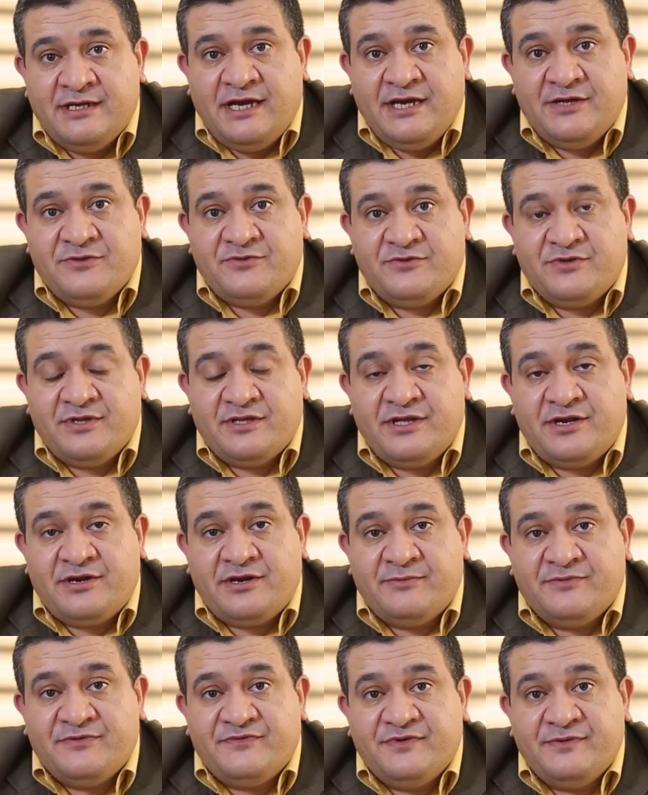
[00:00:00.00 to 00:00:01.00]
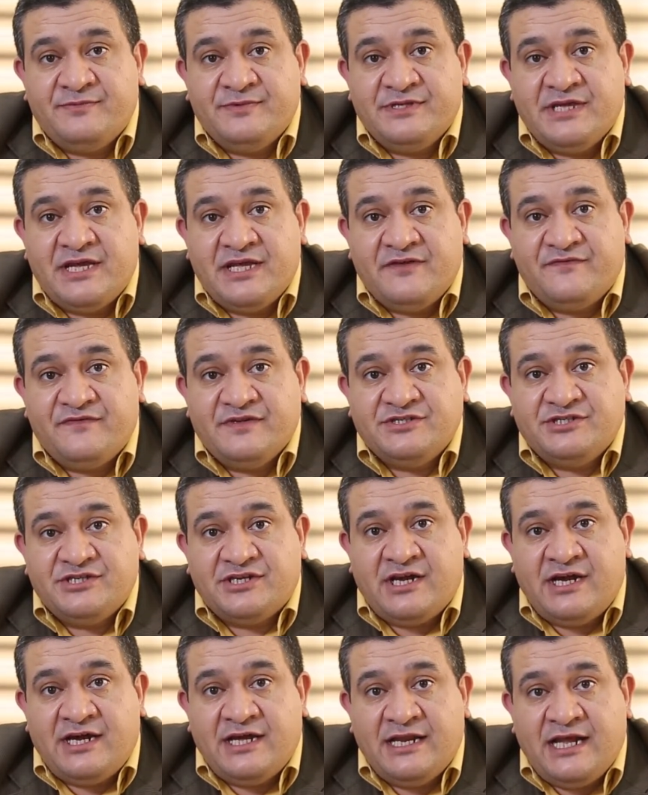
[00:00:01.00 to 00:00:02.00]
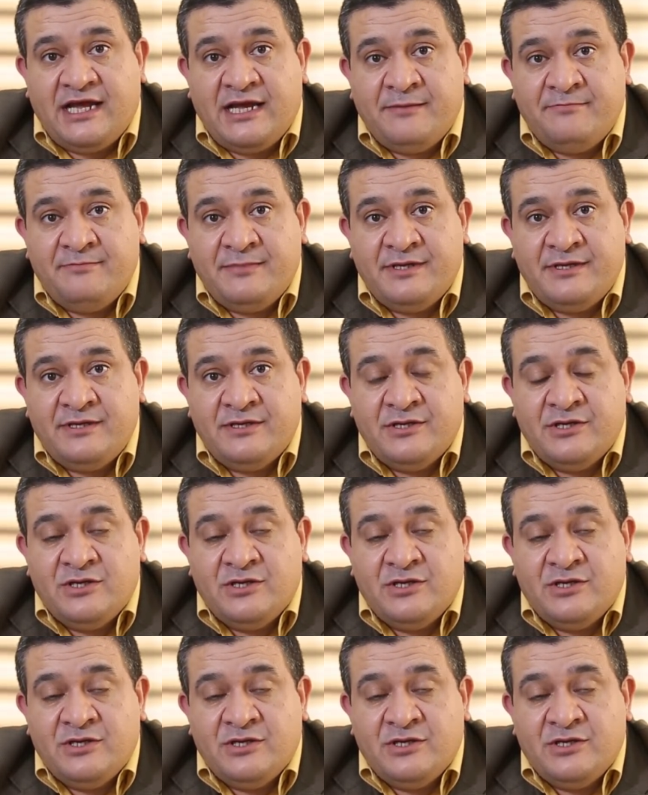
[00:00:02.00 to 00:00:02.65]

حيث تدربت في البداية في الجراحة العامة